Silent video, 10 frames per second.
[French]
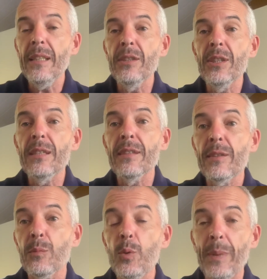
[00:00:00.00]
Il y a déjà un
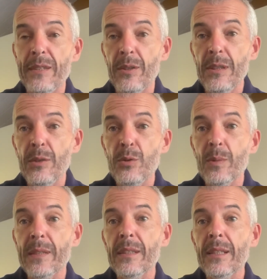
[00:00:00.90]
certain nombre de personnes qui se
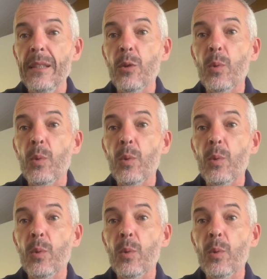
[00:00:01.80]
sont inscrites.